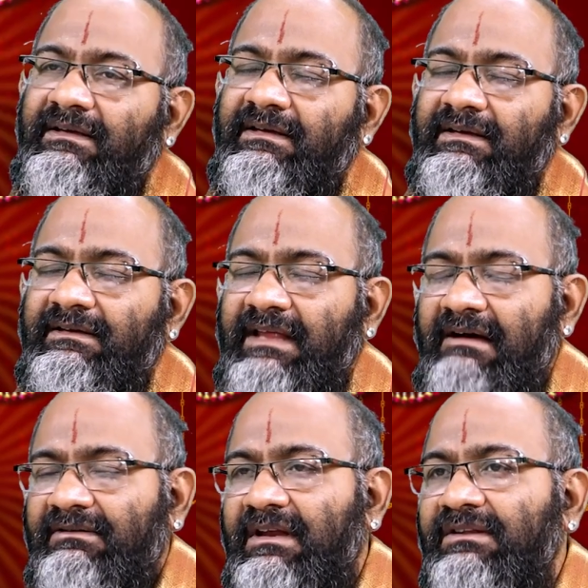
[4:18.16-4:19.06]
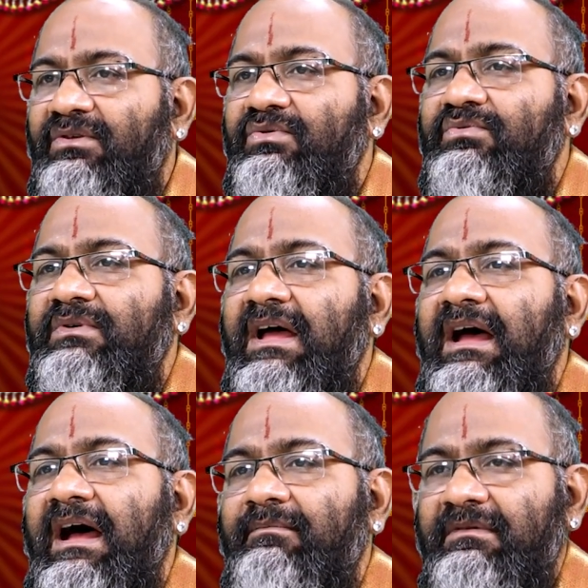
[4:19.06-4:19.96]
ఈ దేవతలందరూ కూడా
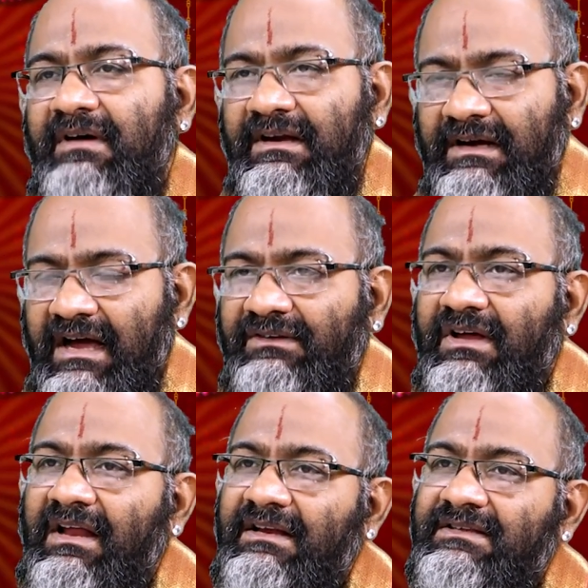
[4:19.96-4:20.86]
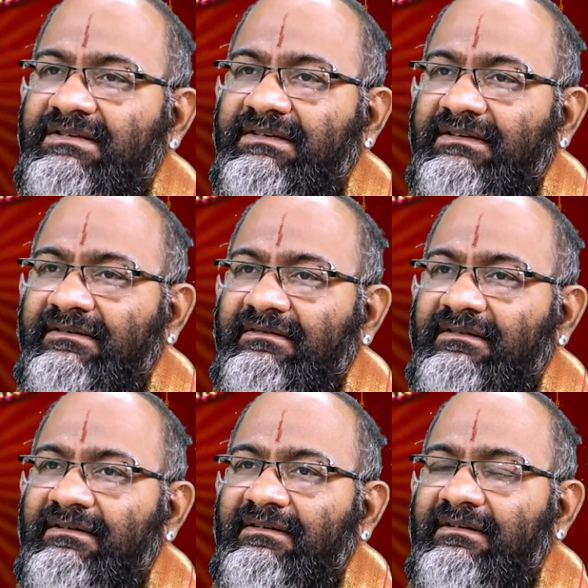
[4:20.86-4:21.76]
అమ్మవారికి ఆయుధాలను ఇచ్చి
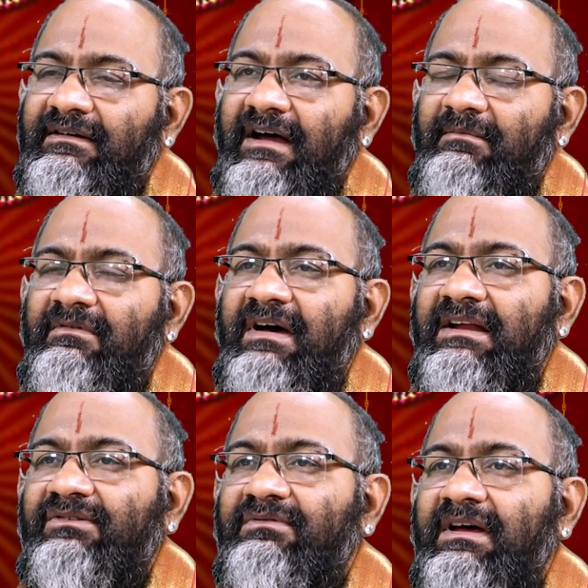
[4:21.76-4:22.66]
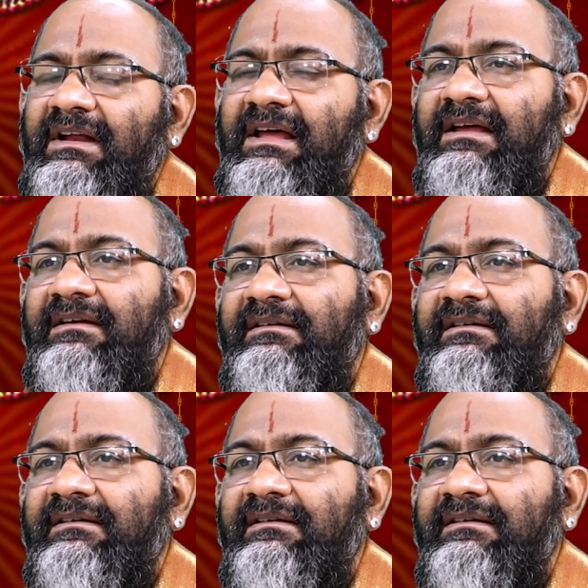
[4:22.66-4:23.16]
అమ్మవారి ద్వారా